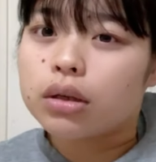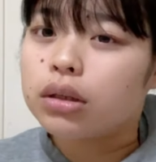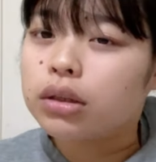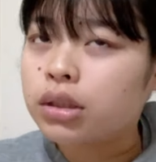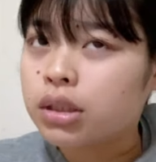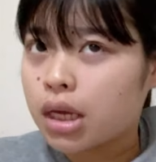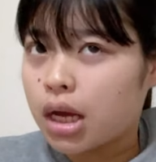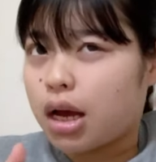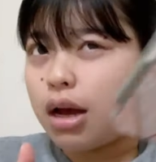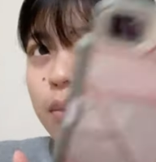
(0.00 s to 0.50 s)

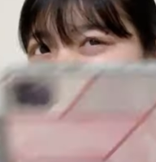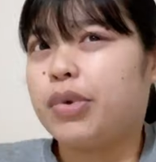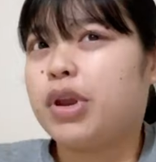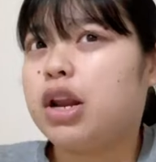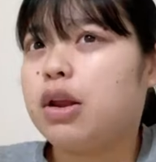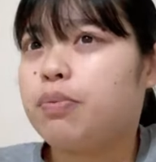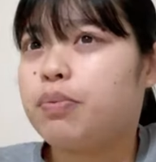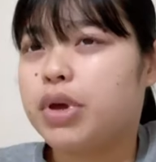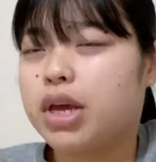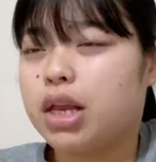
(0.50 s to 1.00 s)
sa
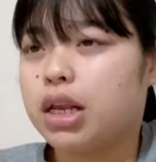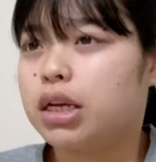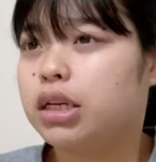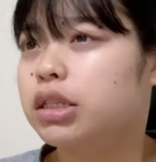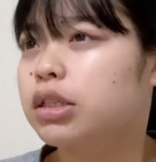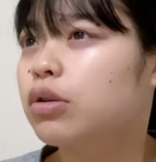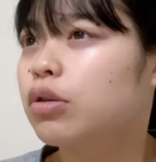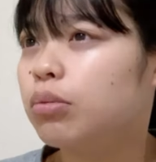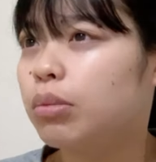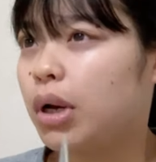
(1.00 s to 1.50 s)

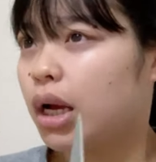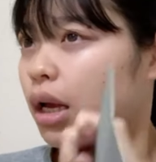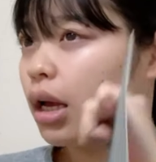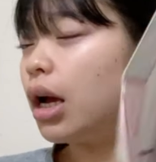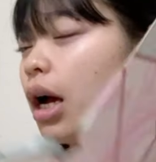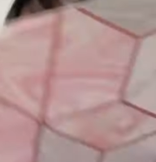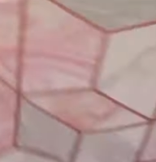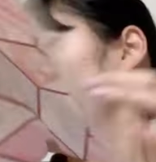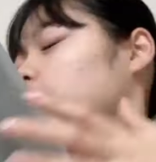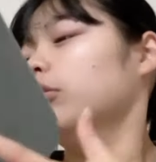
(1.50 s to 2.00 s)
Pilipinas kung
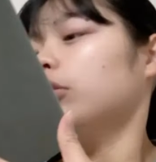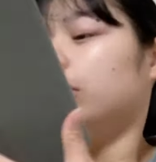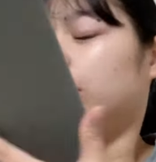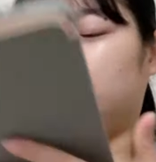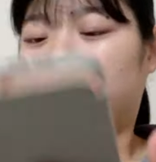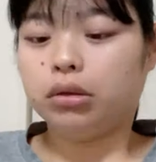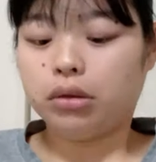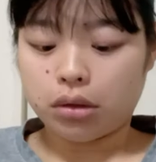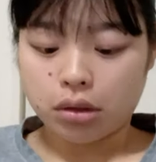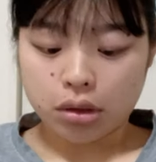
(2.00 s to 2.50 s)
magkano.
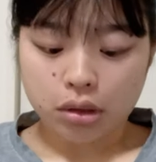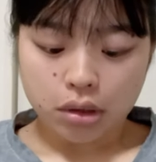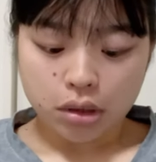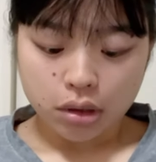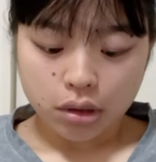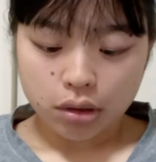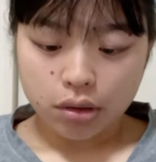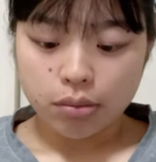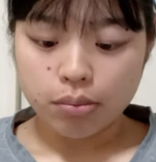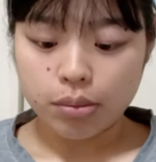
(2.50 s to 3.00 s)

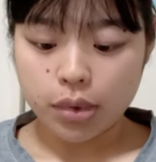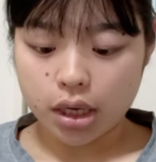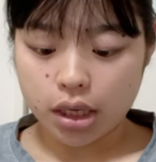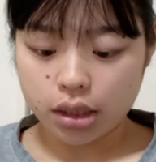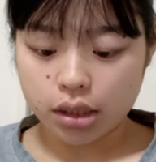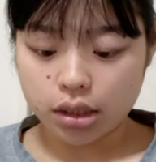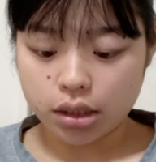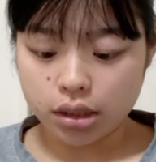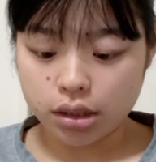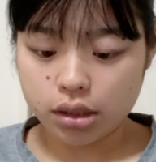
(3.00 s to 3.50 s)

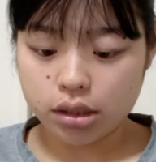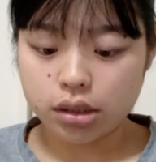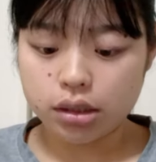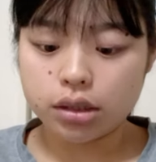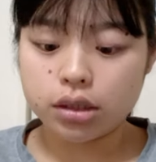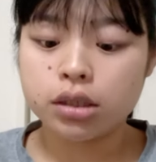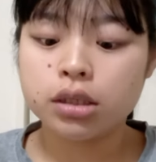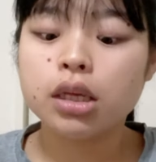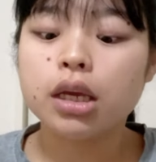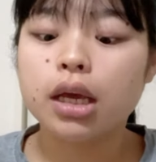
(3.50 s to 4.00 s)
But,
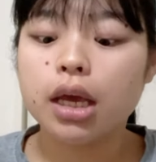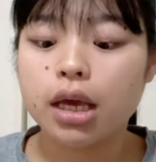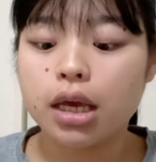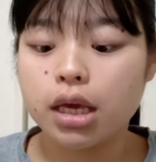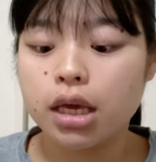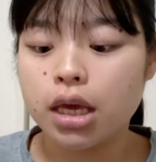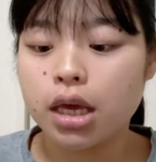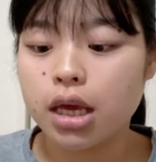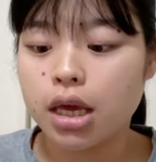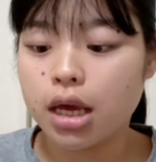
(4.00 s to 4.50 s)
sige,
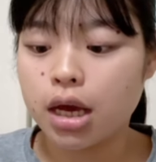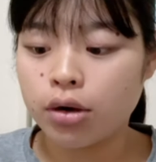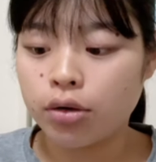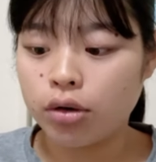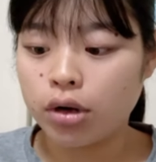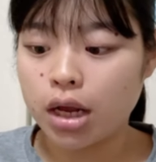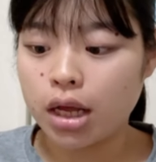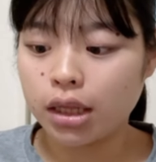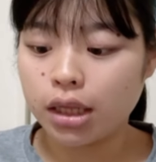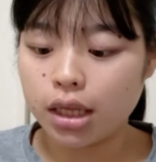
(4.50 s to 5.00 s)

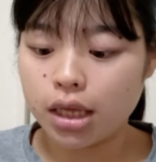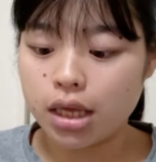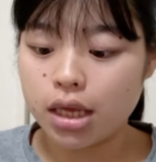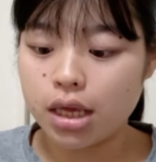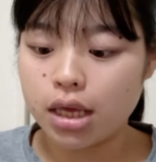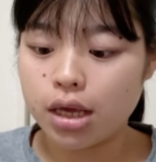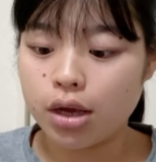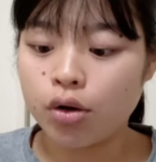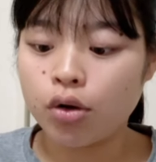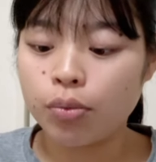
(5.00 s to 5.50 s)
i-ano natin,
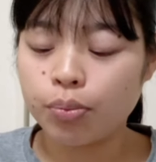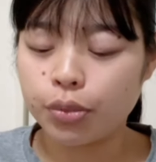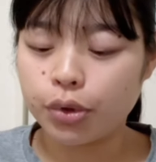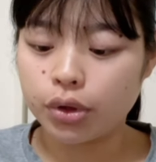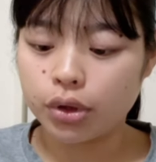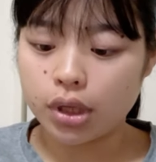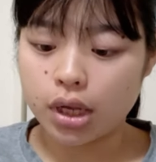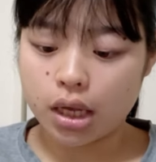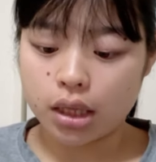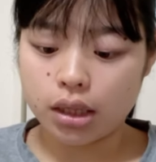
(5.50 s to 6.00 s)

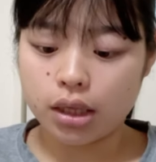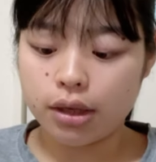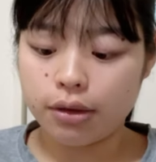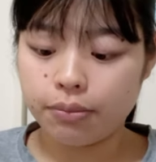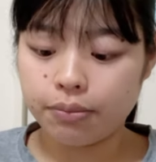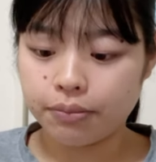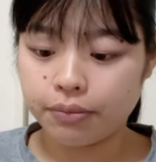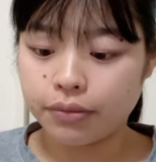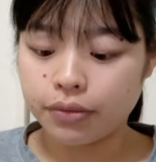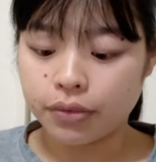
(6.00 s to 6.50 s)
i-compute natin.
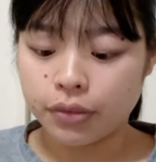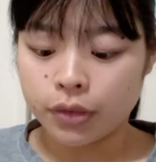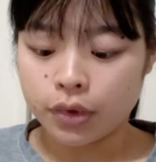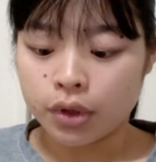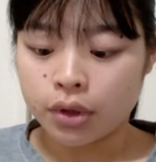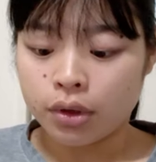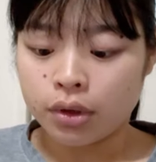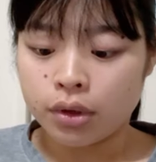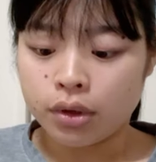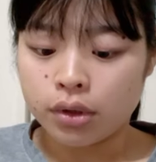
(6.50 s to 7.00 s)

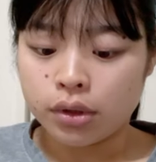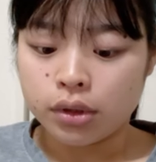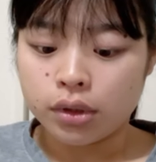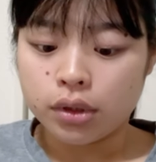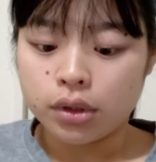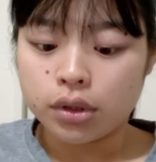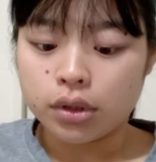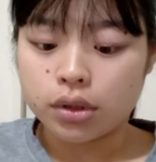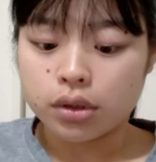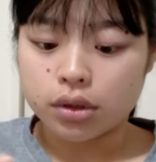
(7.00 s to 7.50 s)

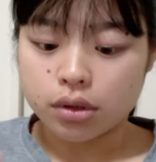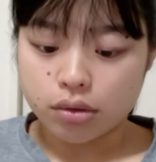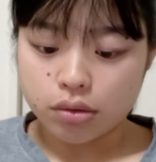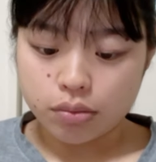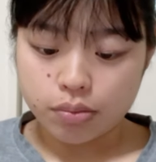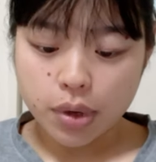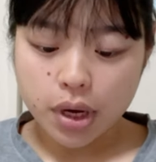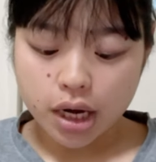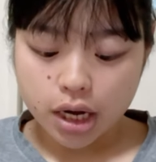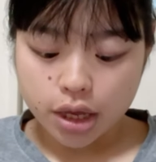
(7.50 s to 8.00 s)

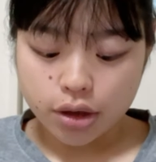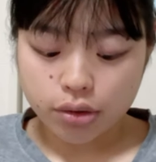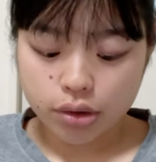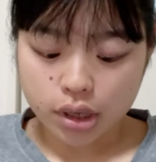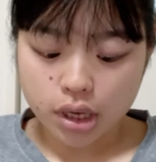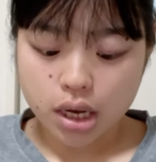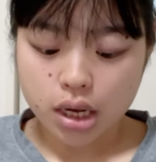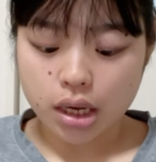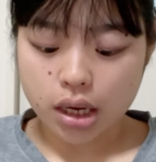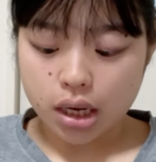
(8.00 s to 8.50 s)
So, bali,
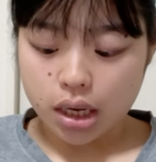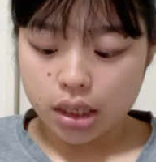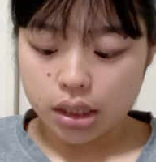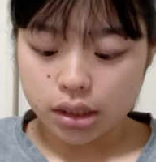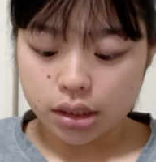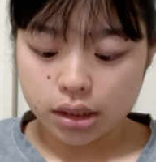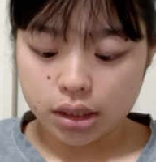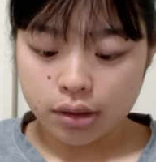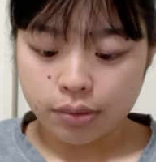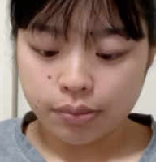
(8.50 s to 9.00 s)
yun nga
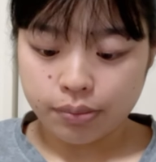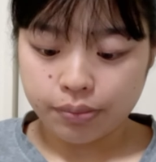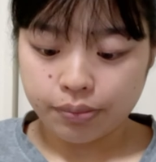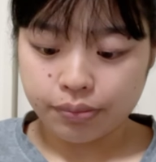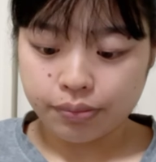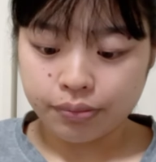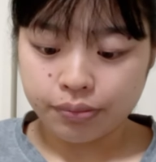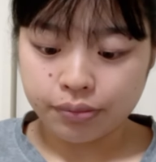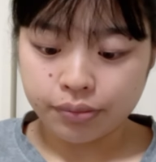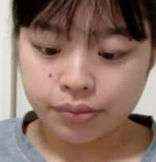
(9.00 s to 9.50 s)
guys,
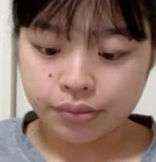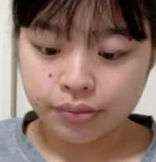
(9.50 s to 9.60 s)
um,